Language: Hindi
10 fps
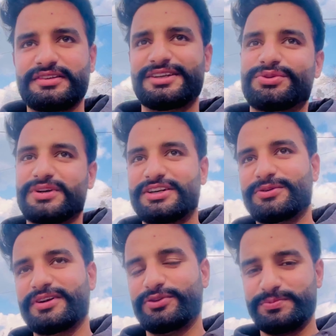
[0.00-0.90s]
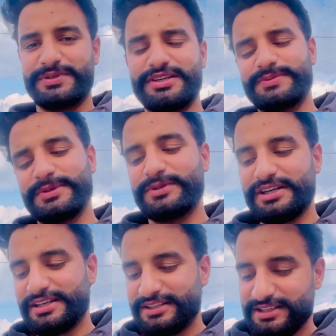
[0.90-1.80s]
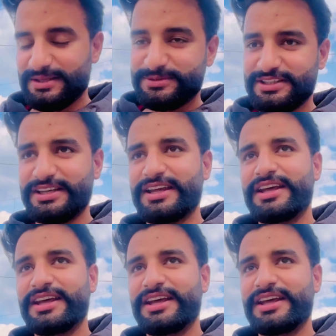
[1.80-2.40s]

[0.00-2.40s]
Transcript: डेढ़ दो घंटा हो गया तो ऊपर गपशप लगा रहे थे आराम से